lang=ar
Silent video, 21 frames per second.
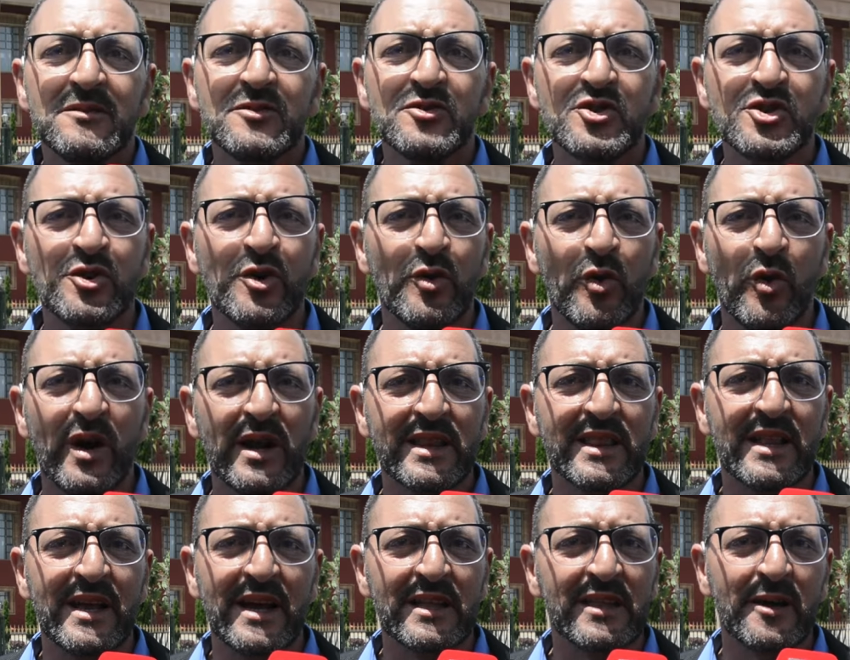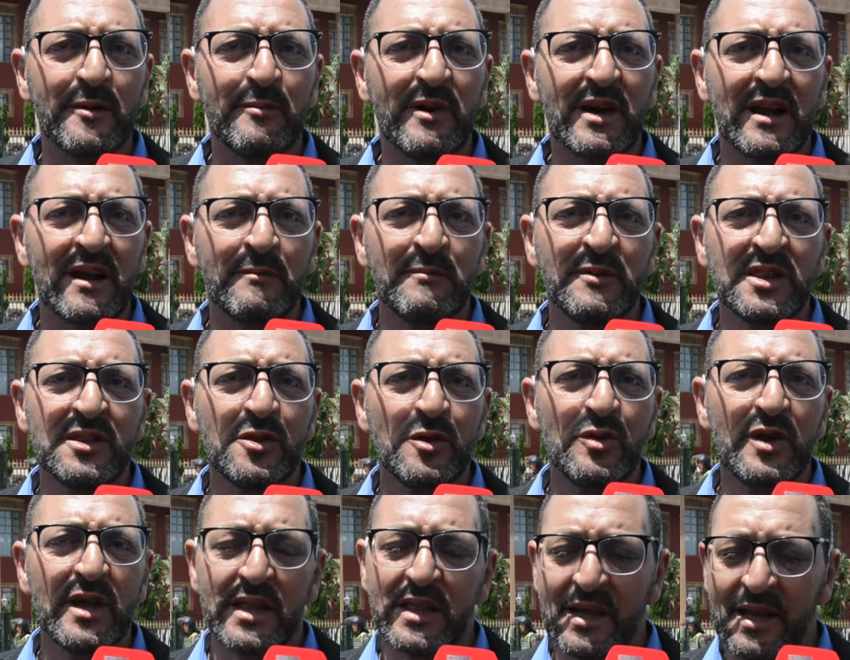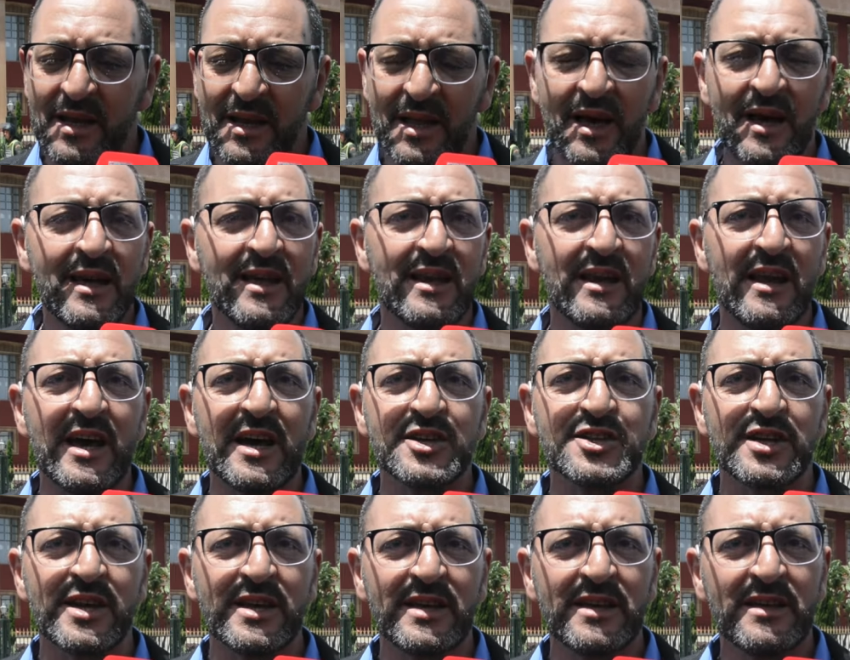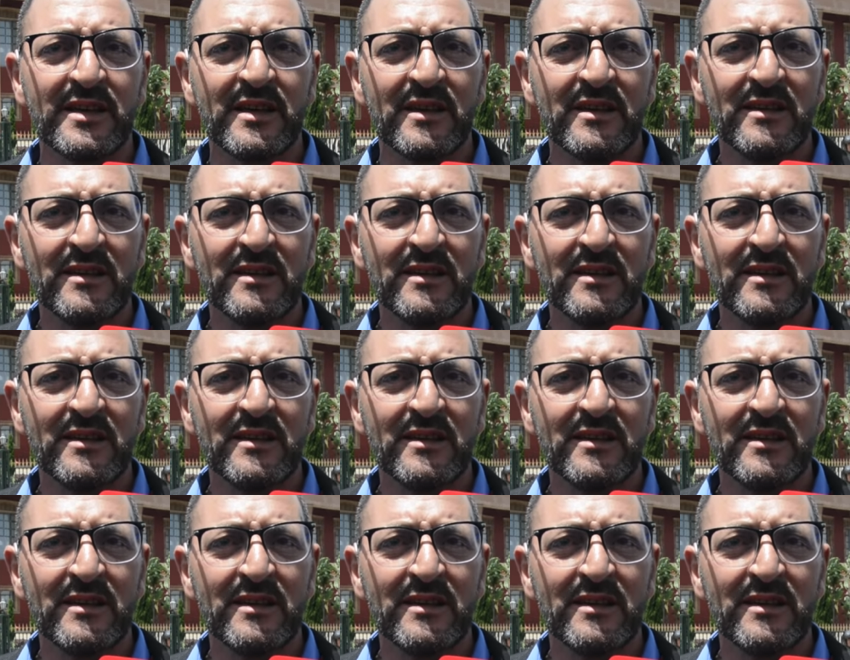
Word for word: شنو هو رد الاعتبار من الدوله ديالنا لا شيء